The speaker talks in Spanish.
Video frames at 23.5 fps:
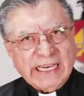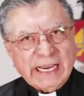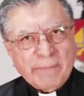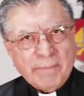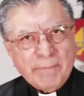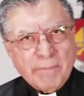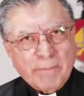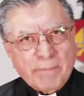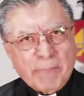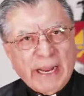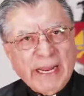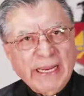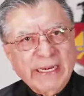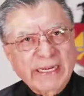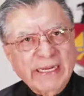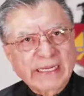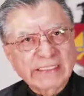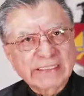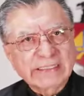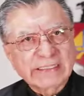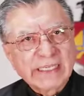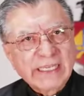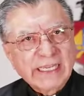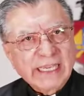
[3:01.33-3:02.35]

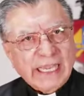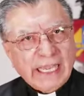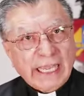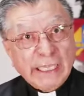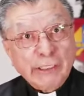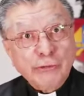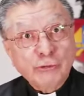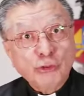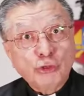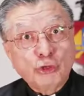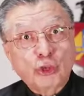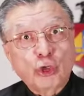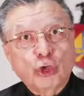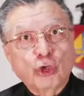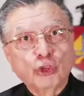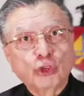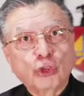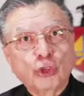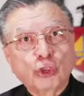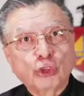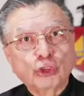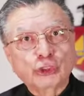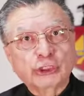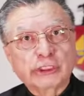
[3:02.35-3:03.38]
campanas en
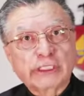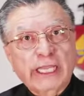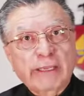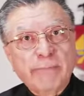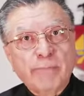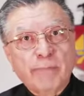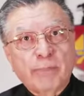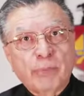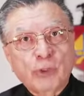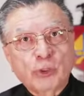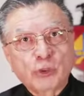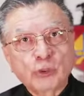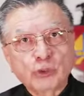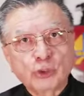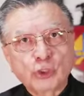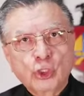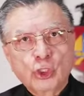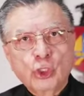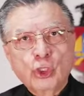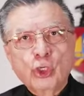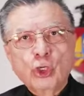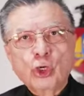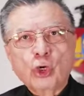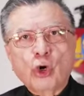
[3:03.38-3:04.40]
todos los templos
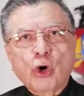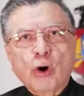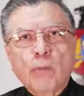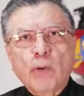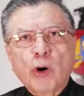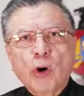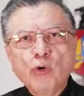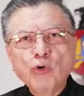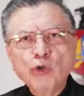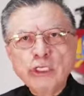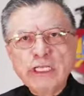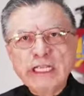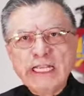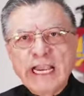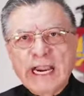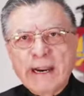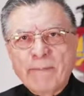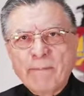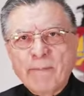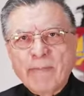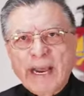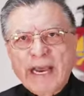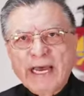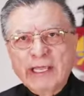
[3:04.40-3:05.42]
como un
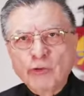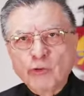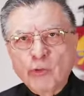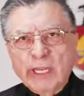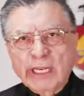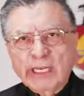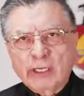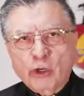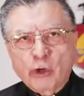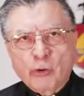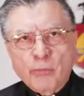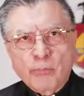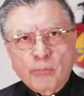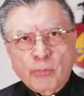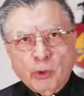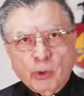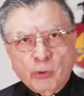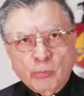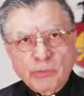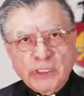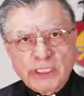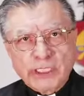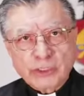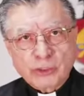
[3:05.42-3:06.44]
llamado al
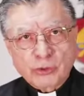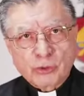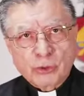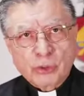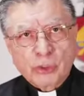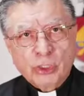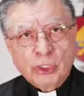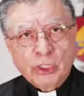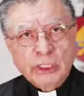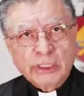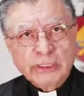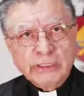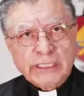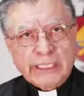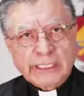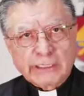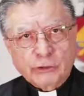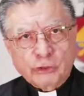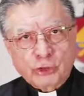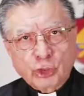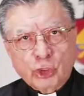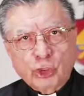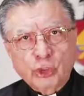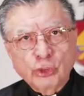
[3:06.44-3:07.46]
compromiso de
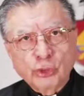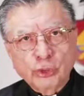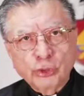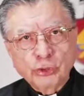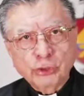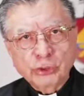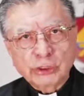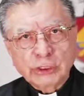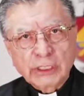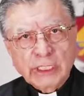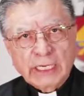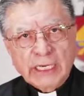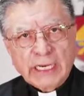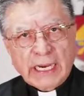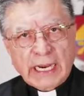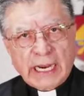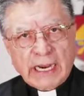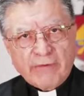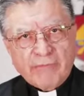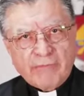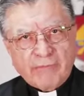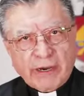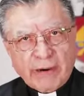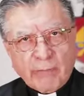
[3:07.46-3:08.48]
todos
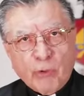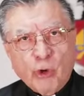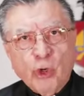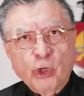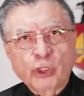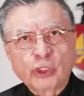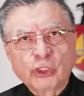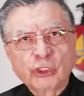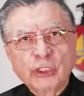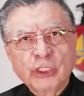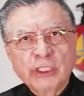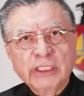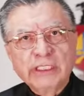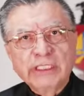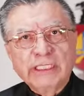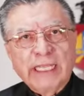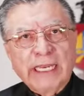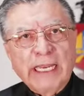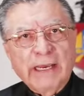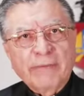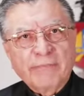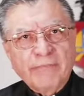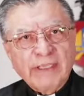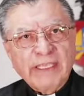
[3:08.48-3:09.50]
a favor
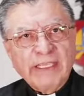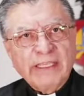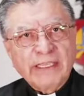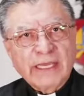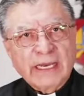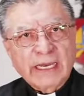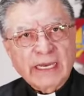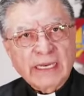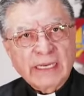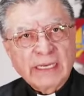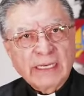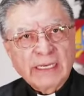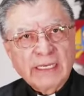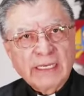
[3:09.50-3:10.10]
de la vida.